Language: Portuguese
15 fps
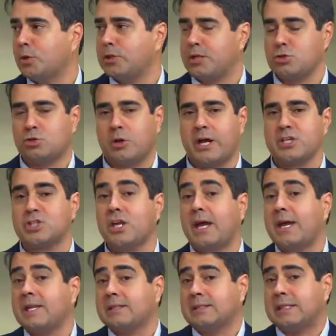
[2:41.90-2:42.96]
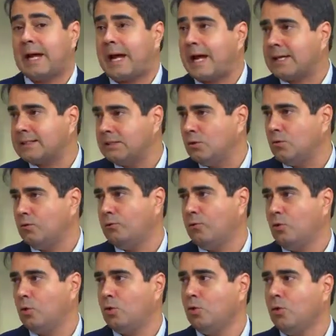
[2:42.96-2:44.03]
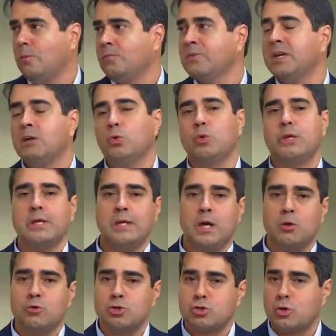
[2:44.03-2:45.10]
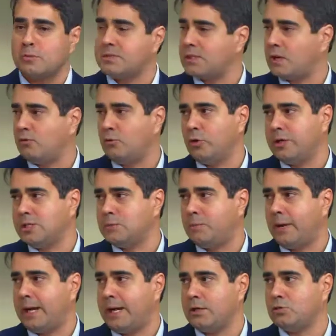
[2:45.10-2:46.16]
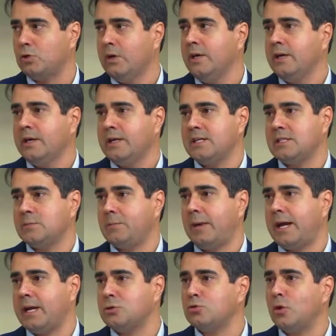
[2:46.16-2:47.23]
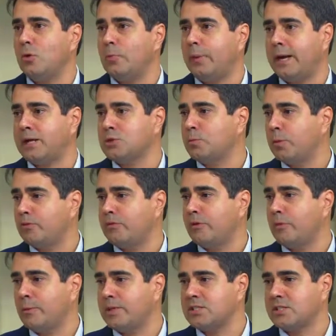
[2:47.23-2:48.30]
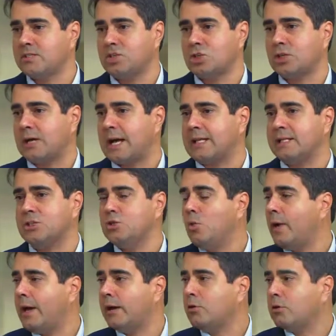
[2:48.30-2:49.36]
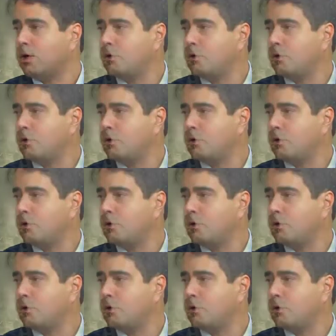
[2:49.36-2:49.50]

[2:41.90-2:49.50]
protecionais que retardam o fogo, o que não se observou nesse prédio. Esse prédio é um prédio que provavelmente as escadas não eram